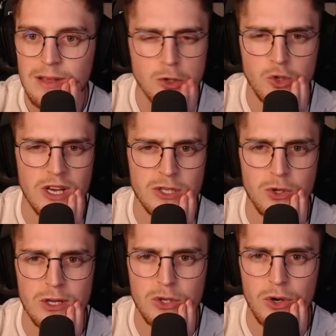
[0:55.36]
Non sono
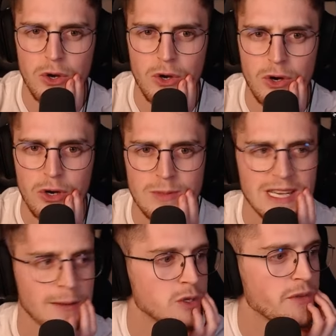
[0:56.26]
girasoli, sono... Come si
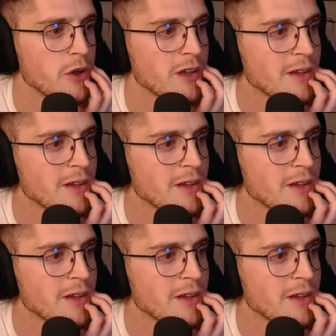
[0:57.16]
chiamano questi fiori?